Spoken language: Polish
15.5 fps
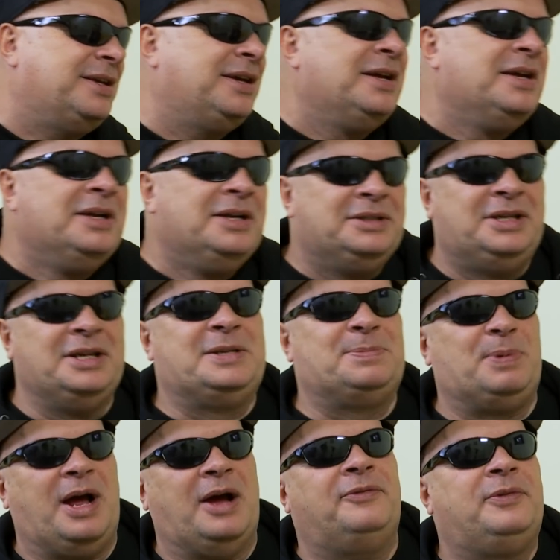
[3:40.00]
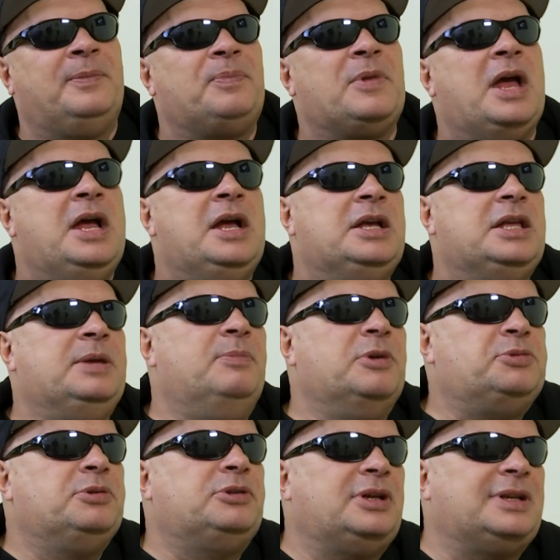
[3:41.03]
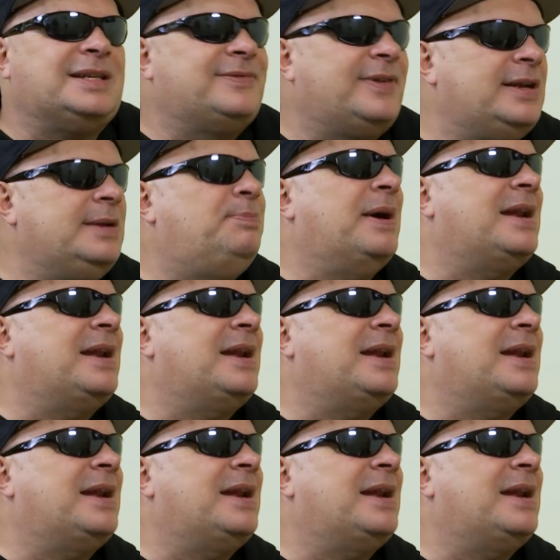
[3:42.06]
tych, tych spraw. I myśmy to nazwali